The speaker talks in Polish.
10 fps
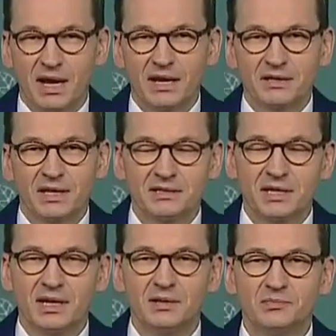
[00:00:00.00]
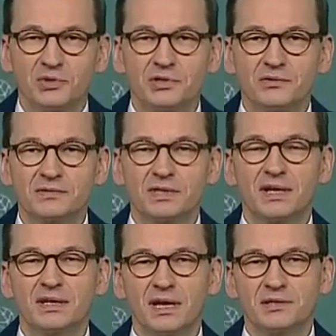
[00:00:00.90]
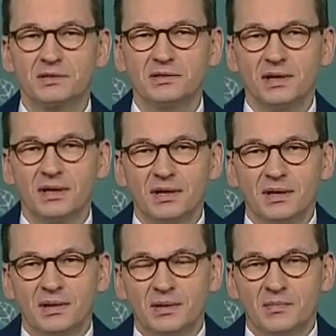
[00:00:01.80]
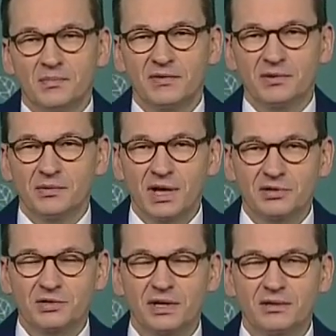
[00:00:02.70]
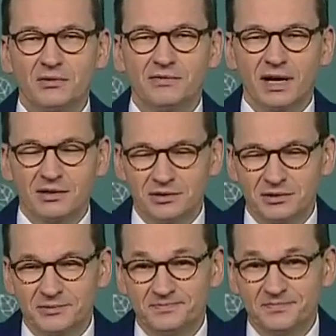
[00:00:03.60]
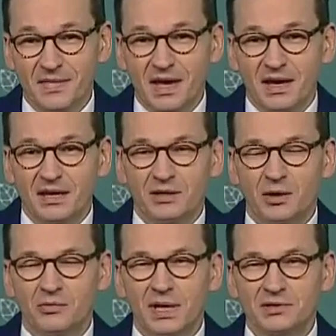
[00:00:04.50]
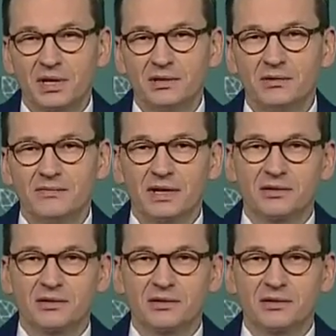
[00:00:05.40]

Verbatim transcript: Ale ten cel musi uwzględniać pewną nadrzędną wartość. I tą nadrzędną